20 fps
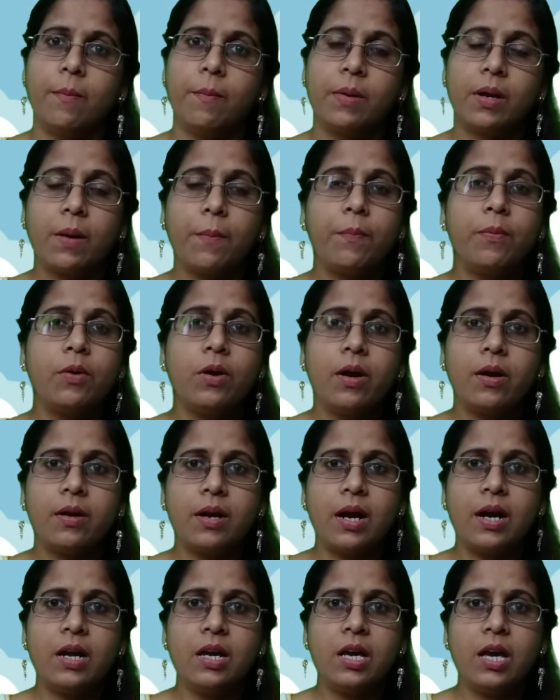मतलब पूरा
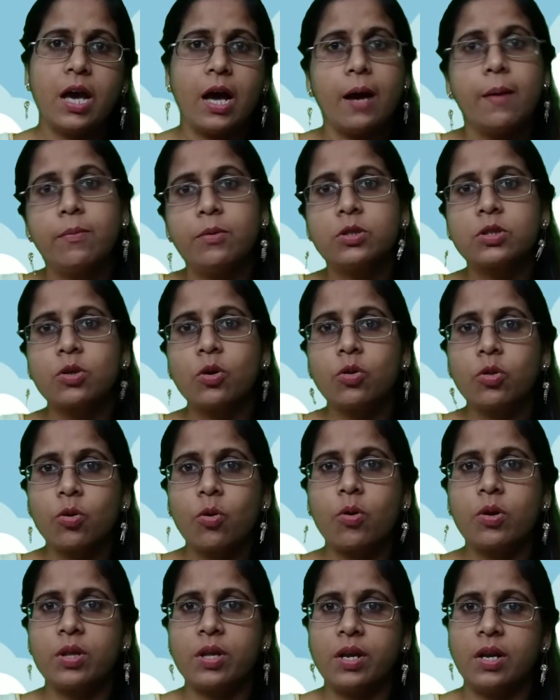रेडी है अब उसको
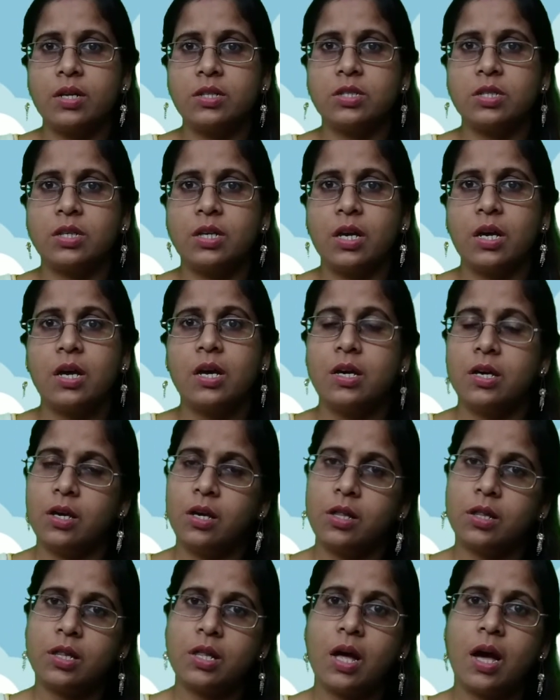तोड़ देना चाहिए
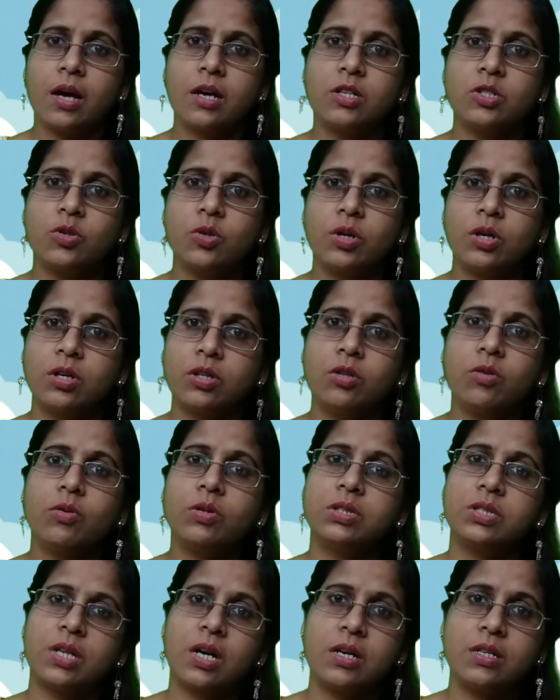इससे आगे छोड़ेंगे तो
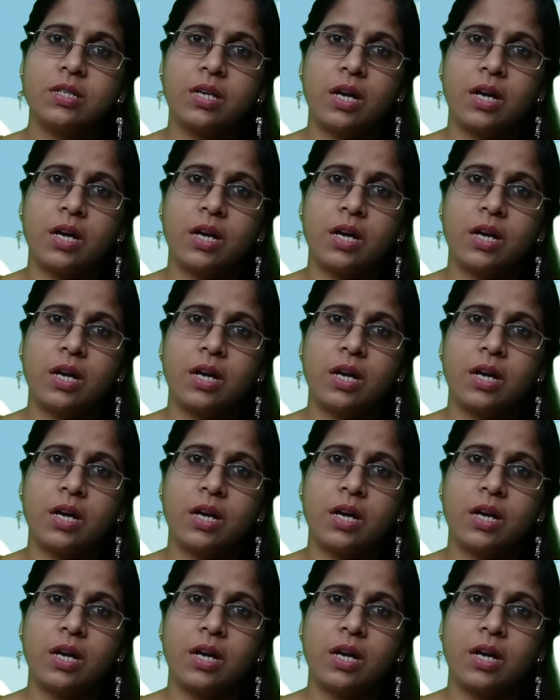वो सड़